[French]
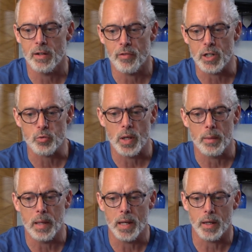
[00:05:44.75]

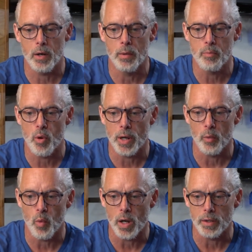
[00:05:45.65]

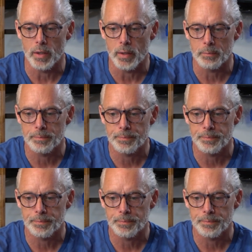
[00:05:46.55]
françoislambert.one.